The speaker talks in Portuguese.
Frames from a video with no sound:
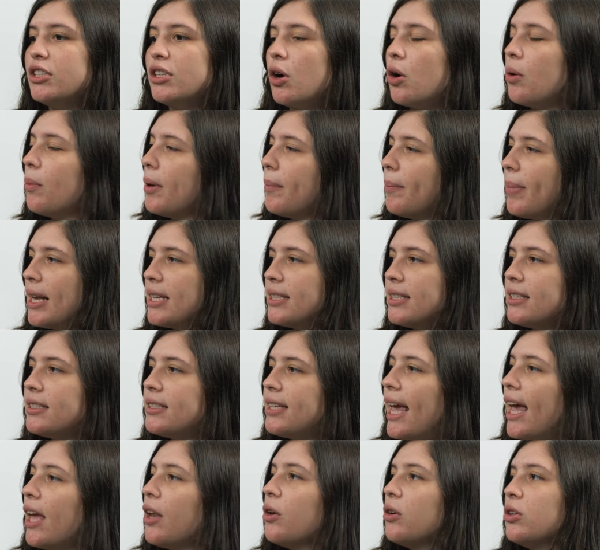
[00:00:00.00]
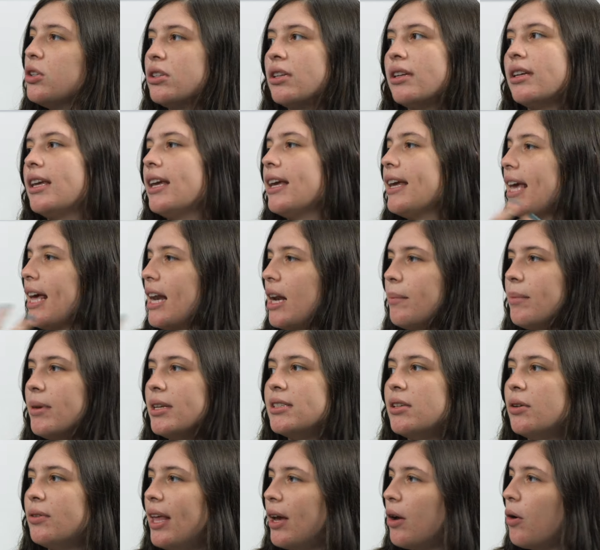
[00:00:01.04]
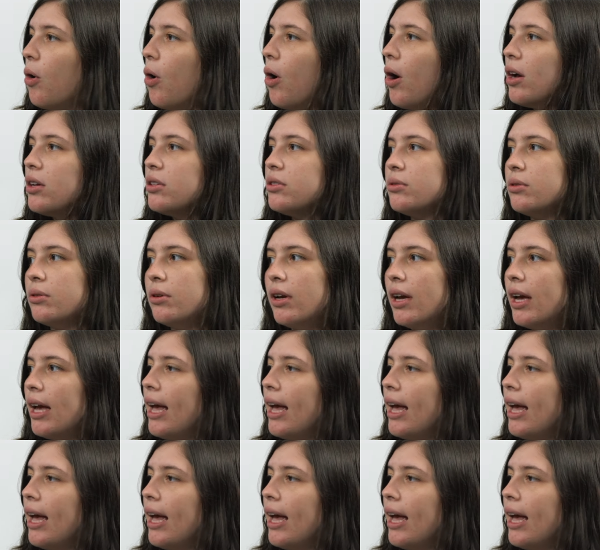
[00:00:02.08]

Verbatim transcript: de alguma empresa sênior que queira abrir seu negócio,